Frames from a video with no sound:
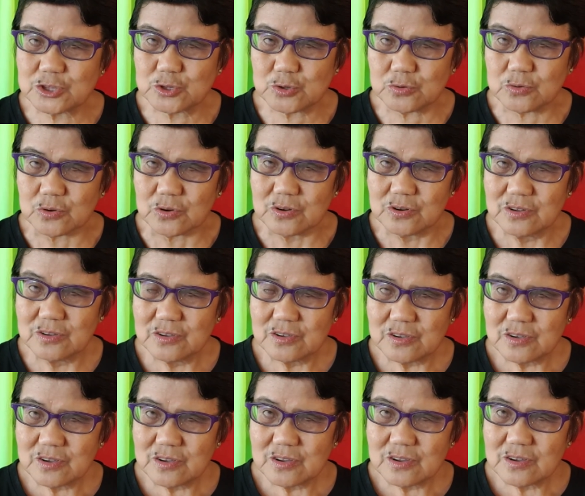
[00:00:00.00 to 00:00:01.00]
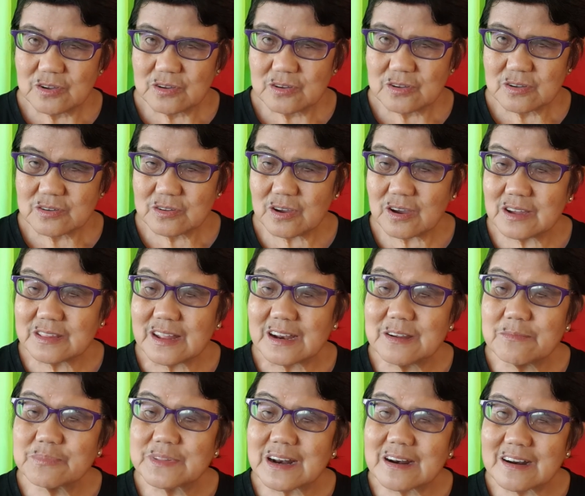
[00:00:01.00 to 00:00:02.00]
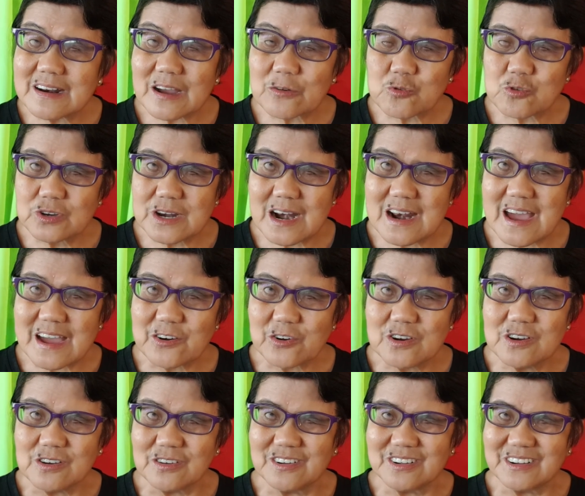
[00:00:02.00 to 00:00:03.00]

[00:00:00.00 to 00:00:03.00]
two. Uh, nalimtan na ako dala, no?